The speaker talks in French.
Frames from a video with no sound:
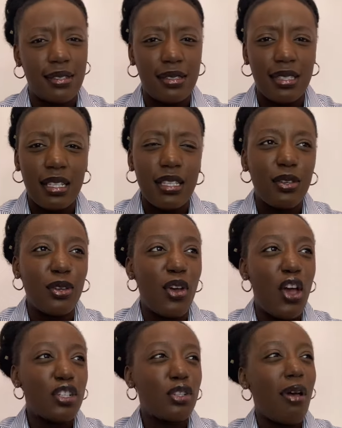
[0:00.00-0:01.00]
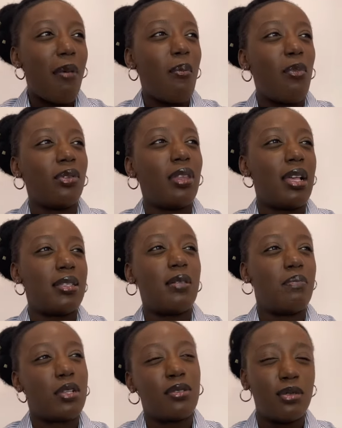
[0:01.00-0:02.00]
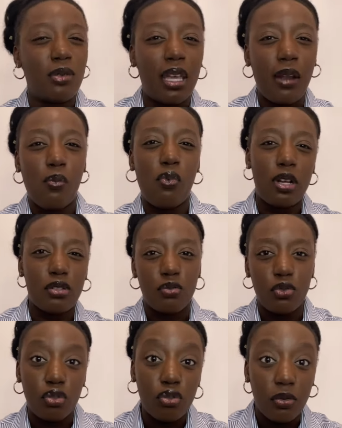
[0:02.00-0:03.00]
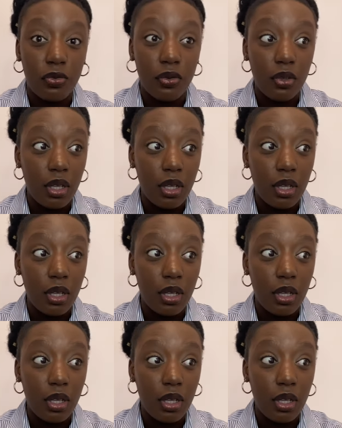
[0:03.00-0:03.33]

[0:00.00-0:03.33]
C'est-à-dire que je dois montrer à cette personne de quel bois je me chauffe.